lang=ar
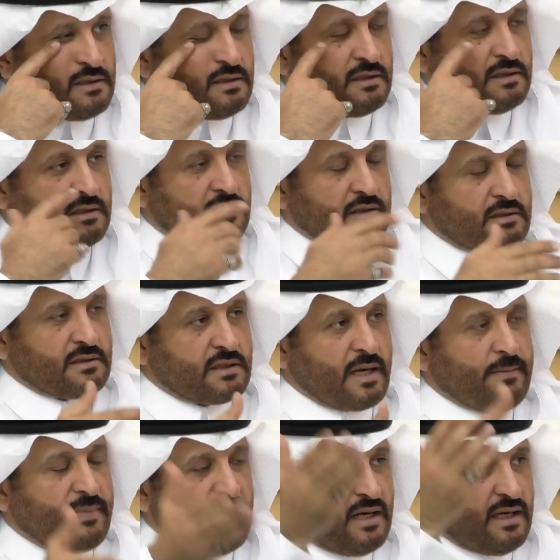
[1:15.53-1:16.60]
آه،
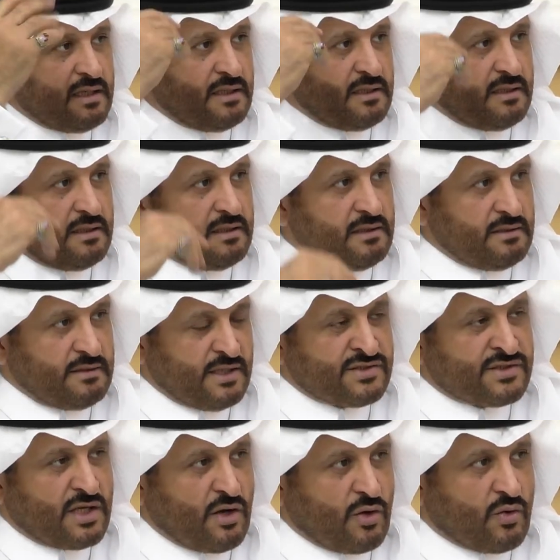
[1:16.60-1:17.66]
قبل أن
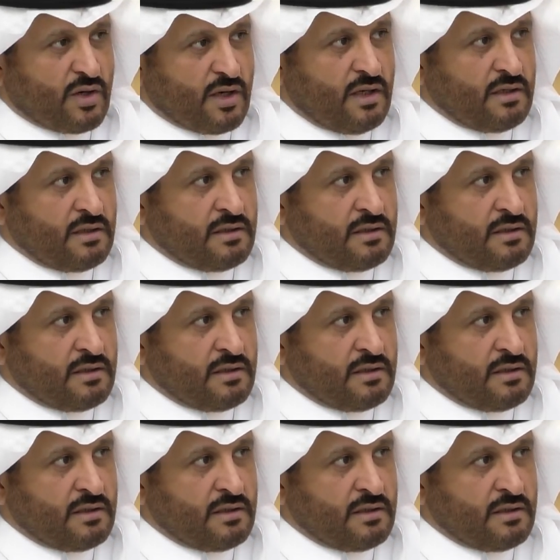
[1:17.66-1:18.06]
ينزل القرآن